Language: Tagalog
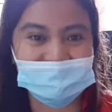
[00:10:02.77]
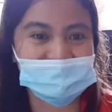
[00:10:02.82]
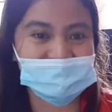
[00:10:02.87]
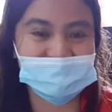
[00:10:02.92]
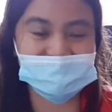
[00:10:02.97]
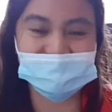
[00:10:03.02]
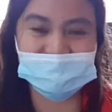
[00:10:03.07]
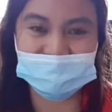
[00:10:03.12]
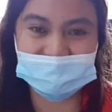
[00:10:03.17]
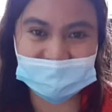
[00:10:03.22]
dito
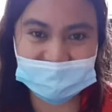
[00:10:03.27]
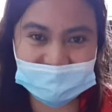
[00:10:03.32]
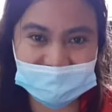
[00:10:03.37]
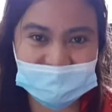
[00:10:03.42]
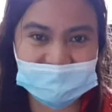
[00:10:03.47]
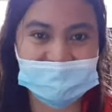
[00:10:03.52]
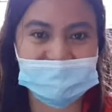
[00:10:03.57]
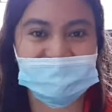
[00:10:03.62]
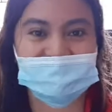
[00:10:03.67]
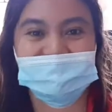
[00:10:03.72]
sa City
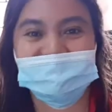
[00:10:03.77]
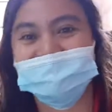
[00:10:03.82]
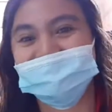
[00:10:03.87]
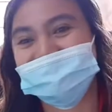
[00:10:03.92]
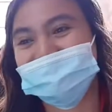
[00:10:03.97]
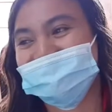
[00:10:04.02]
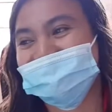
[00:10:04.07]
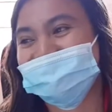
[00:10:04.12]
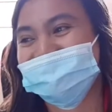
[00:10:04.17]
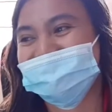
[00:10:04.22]
High.
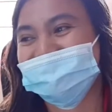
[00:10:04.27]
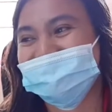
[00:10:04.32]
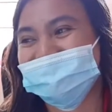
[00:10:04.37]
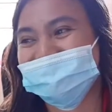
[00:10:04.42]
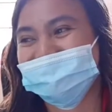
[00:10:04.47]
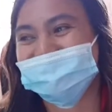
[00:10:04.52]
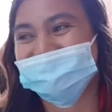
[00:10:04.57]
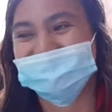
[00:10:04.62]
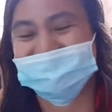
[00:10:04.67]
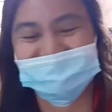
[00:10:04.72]

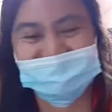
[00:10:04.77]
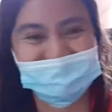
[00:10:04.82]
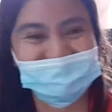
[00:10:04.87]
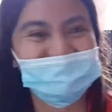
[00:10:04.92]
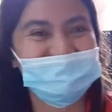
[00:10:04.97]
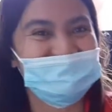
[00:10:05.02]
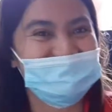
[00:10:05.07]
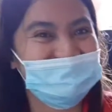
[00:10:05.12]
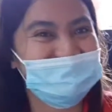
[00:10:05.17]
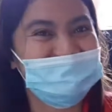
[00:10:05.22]

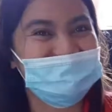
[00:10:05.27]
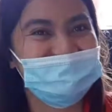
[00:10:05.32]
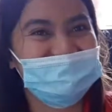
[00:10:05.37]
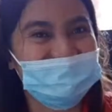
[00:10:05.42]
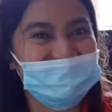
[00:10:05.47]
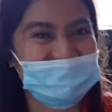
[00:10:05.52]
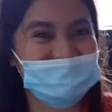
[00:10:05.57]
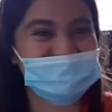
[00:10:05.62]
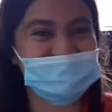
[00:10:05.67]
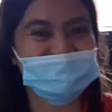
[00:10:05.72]
Uh,
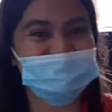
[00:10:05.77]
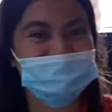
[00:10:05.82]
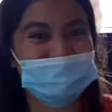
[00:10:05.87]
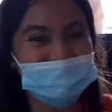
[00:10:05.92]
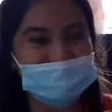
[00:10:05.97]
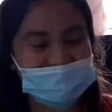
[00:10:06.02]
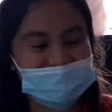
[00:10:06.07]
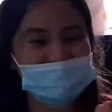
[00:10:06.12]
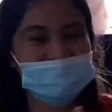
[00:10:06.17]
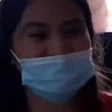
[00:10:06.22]

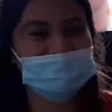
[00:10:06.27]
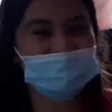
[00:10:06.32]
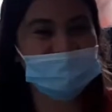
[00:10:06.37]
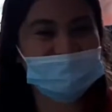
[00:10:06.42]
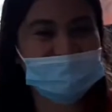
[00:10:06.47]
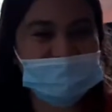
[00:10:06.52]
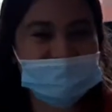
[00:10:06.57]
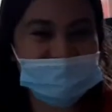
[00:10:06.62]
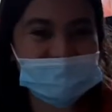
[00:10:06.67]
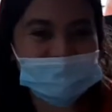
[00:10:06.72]
Ayun! Sa mga
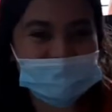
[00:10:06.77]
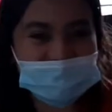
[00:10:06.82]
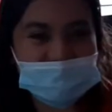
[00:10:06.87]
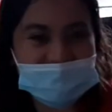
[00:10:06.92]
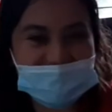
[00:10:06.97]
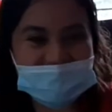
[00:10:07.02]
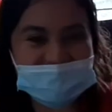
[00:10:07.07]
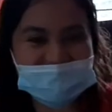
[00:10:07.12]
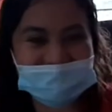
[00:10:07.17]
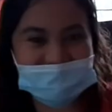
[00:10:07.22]
co-teachers po
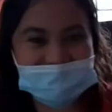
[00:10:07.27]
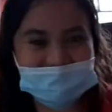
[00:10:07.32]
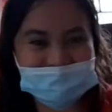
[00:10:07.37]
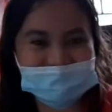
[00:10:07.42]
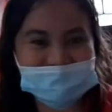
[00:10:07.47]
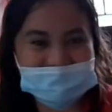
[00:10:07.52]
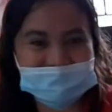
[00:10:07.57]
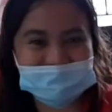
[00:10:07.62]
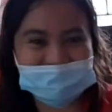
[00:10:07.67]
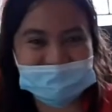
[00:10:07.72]
natin.
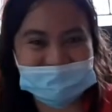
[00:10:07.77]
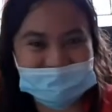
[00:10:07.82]
Walang